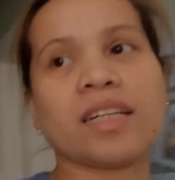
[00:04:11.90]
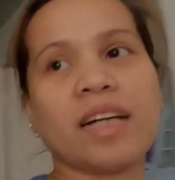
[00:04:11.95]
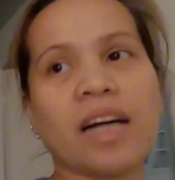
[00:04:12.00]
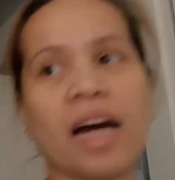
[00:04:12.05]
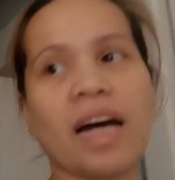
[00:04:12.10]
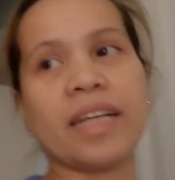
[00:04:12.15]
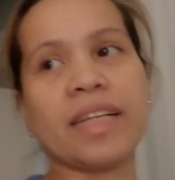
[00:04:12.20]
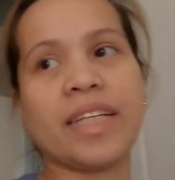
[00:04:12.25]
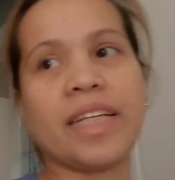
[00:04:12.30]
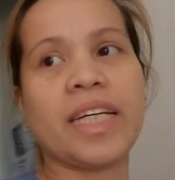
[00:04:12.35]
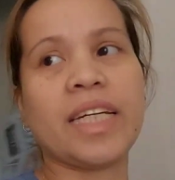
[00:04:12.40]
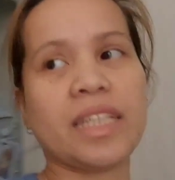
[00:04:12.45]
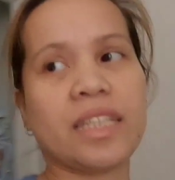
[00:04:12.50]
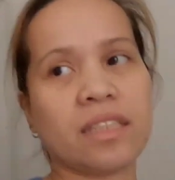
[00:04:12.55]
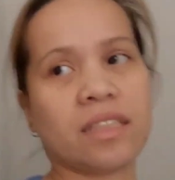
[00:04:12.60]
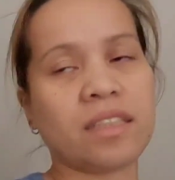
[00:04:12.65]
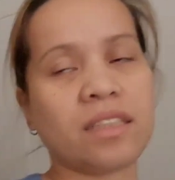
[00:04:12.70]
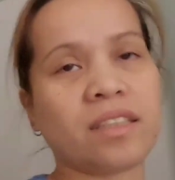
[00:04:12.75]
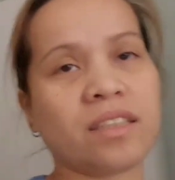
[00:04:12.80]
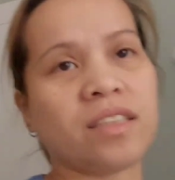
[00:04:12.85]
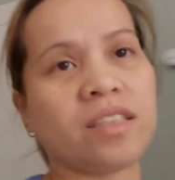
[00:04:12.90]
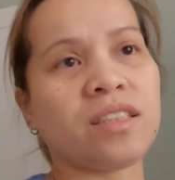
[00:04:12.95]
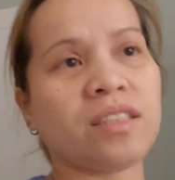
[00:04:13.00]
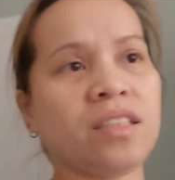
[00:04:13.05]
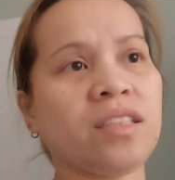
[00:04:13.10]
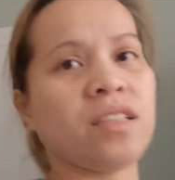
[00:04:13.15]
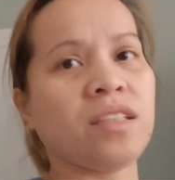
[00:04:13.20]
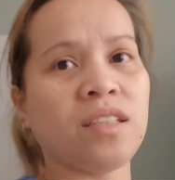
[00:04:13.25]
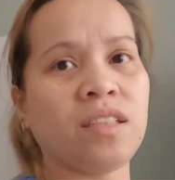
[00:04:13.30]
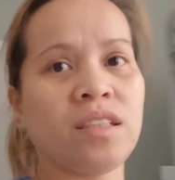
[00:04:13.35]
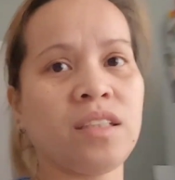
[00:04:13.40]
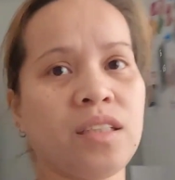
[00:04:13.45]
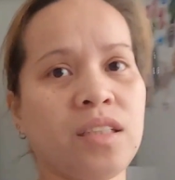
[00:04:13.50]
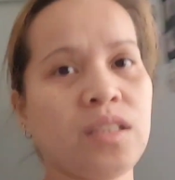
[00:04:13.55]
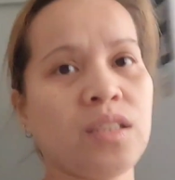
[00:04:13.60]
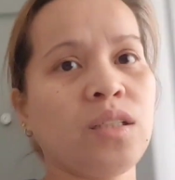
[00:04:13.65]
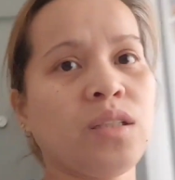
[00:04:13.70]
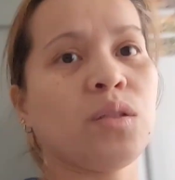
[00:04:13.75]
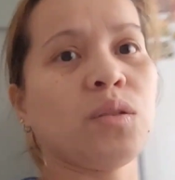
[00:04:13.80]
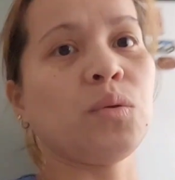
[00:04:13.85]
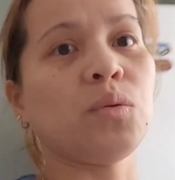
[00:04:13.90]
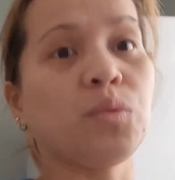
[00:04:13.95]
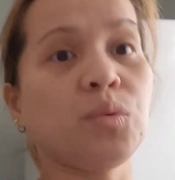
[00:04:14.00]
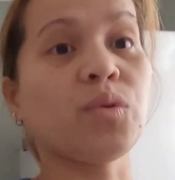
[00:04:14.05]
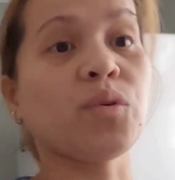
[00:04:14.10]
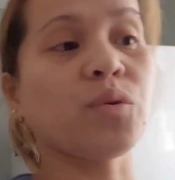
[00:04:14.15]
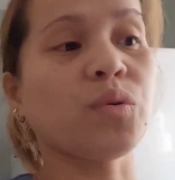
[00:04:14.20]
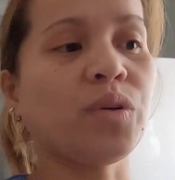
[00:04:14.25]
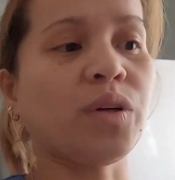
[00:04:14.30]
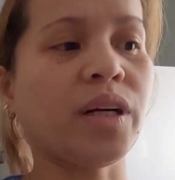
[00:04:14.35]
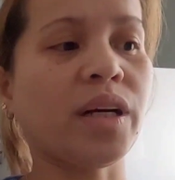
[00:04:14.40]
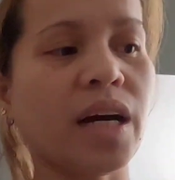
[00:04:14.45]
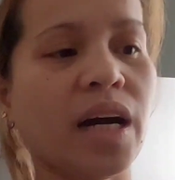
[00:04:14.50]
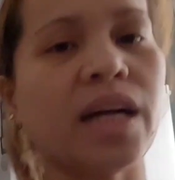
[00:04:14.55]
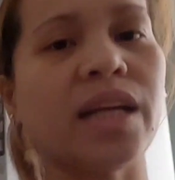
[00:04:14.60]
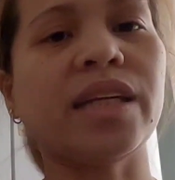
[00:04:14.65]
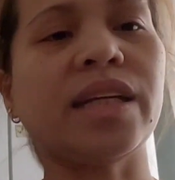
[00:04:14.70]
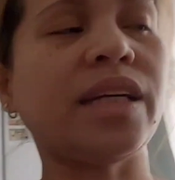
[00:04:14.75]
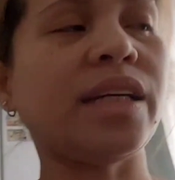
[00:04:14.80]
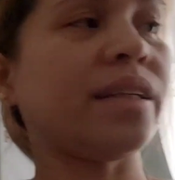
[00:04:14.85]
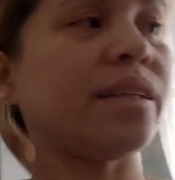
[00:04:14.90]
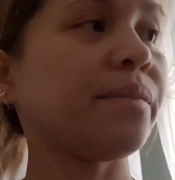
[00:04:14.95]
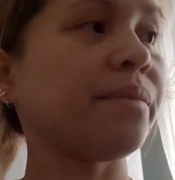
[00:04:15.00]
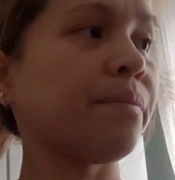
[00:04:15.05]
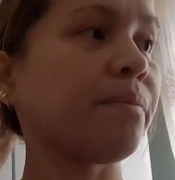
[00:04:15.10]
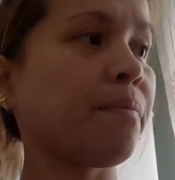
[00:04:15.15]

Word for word: kanin. Luto ko ng kanin.